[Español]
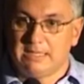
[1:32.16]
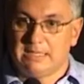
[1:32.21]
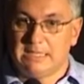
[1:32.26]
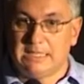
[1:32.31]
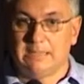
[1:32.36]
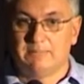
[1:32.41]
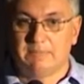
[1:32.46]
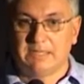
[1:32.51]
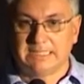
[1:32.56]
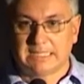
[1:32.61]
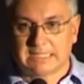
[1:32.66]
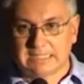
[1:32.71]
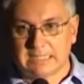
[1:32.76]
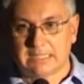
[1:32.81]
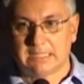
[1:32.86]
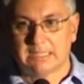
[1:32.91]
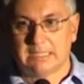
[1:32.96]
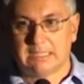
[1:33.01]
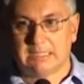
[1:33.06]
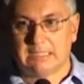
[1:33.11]
Y más
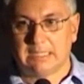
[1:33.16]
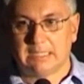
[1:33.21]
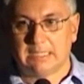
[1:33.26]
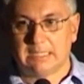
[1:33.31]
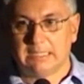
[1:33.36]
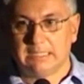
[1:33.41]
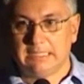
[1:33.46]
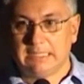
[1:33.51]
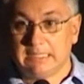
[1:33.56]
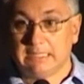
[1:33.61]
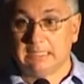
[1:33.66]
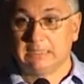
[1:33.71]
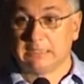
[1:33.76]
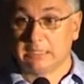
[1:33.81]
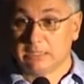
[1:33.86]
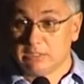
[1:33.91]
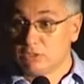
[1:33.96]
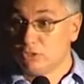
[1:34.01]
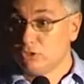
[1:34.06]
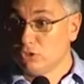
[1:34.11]
allá de esta linda
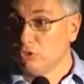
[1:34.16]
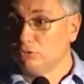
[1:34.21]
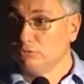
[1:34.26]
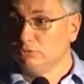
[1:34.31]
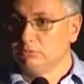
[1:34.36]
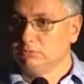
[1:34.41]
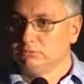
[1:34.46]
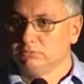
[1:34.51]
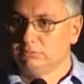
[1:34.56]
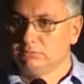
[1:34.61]
tradición,